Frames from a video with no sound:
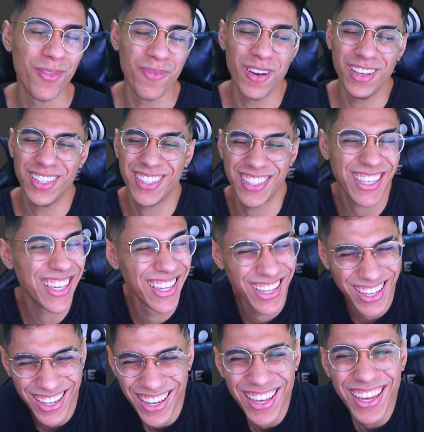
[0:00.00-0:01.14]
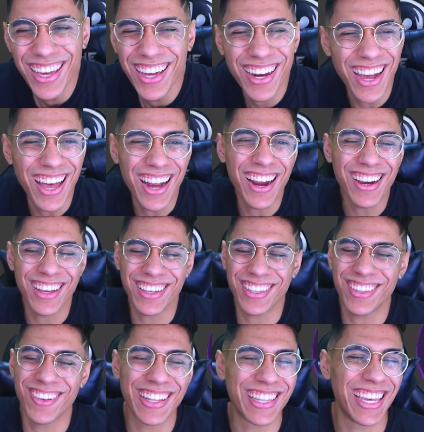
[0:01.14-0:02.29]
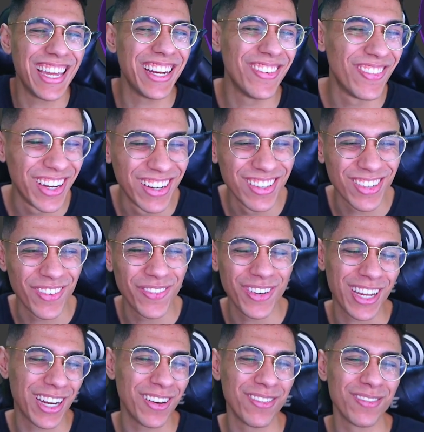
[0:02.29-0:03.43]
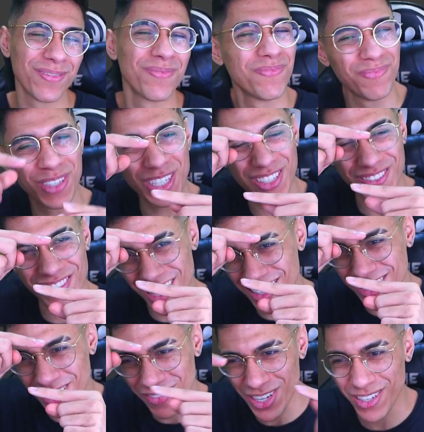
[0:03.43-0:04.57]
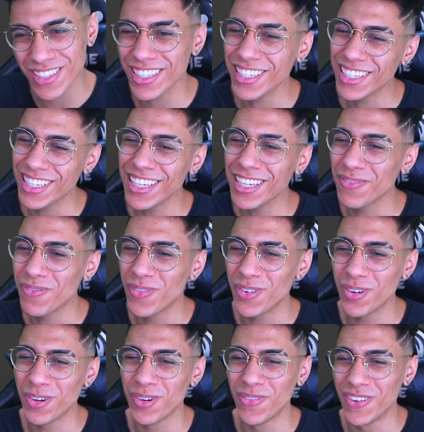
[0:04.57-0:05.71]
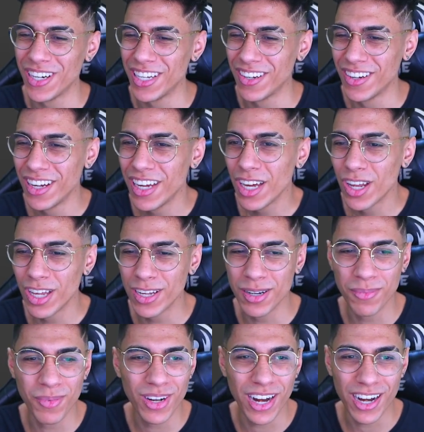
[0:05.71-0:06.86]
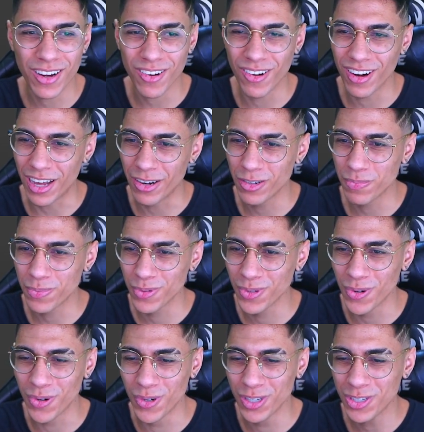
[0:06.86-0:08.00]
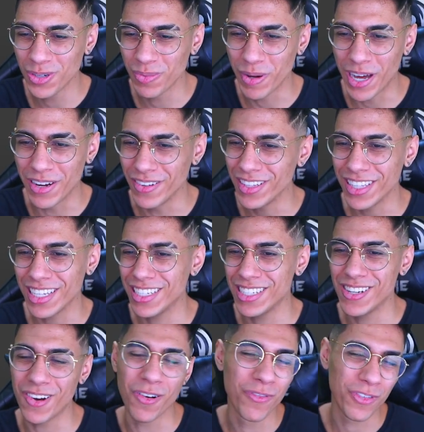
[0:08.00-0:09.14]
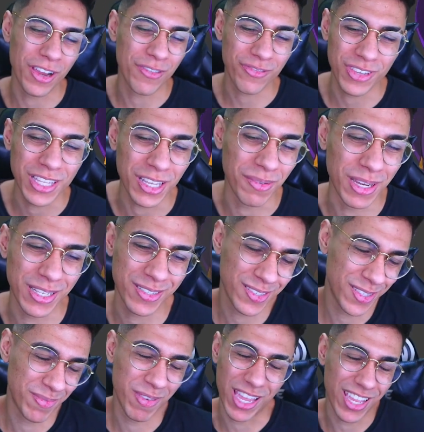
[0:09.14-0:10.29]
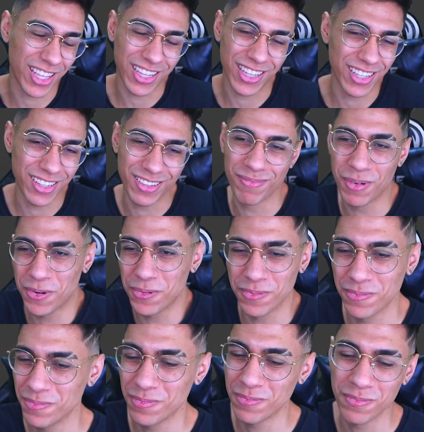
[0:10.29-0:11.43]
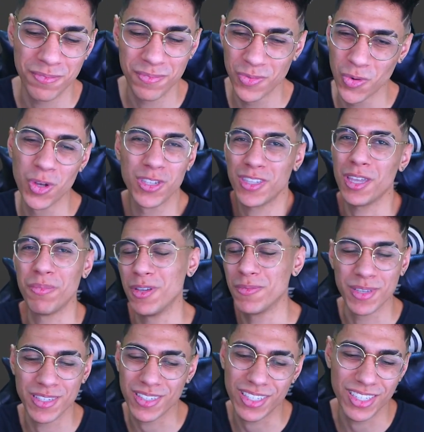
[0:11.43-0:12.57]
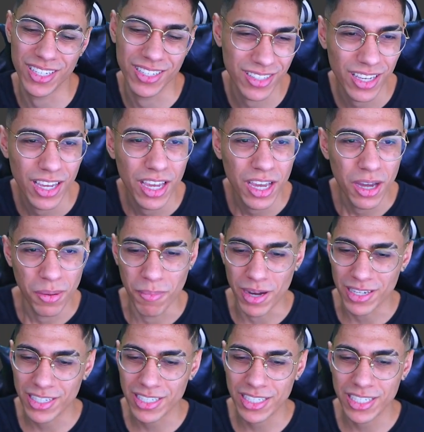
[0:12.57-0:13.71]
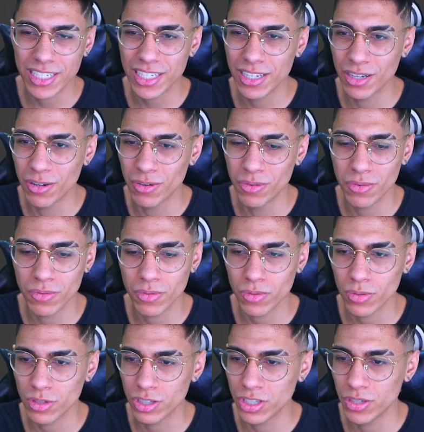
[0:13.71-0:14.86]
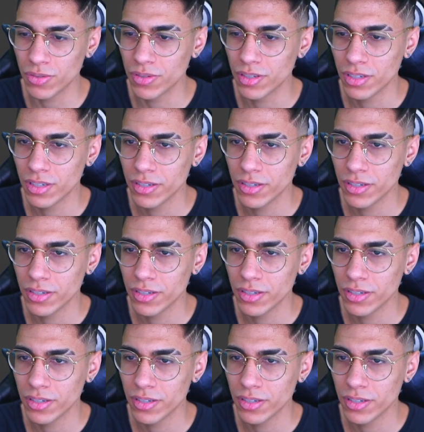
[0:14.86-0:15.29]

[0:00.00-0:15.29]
Como assim? Caraca, que dó dele, mano. Só porque ele é um bichinho desse tamanhozinho aqui, pô, mano. Ele e mulher colocaram, tipo, tudo roxo. Ah, não entendi qual foi a fita, mas tudo bem. Bom, não gostei mesmo assim, dane-se. Mashiro Ojiro.